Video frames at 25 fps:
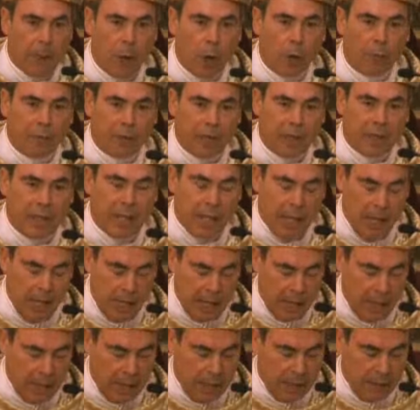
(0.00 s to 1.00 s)

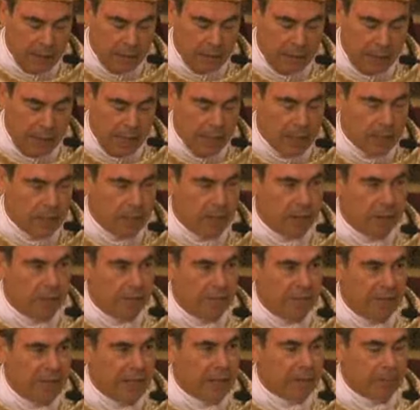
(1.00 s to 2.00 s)
ofrecía
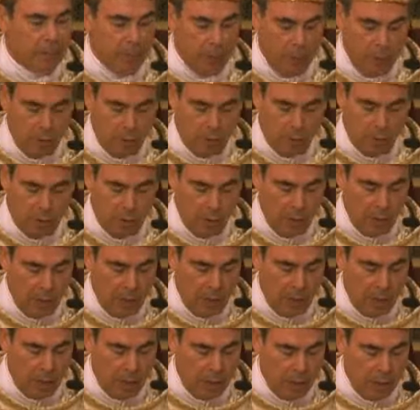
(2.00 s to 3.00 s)
tres verbos
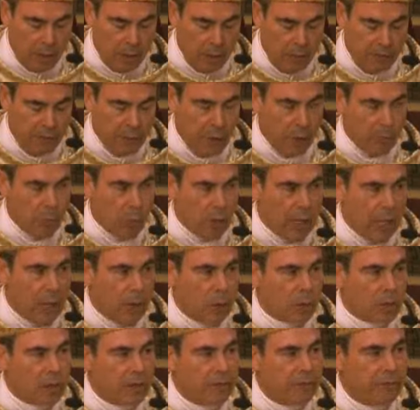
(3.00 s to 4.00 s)

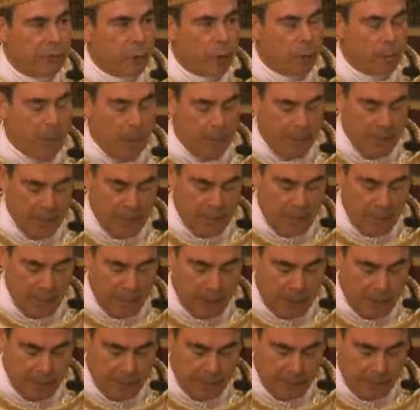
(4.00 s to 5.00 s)
formulados en forma
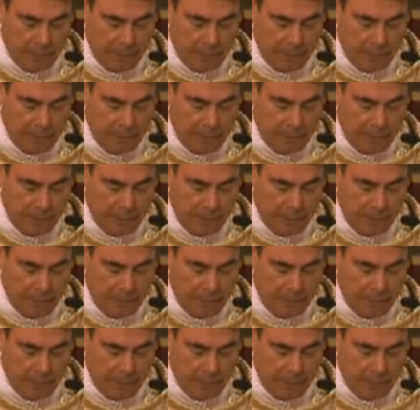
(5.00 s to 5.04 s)
pasiva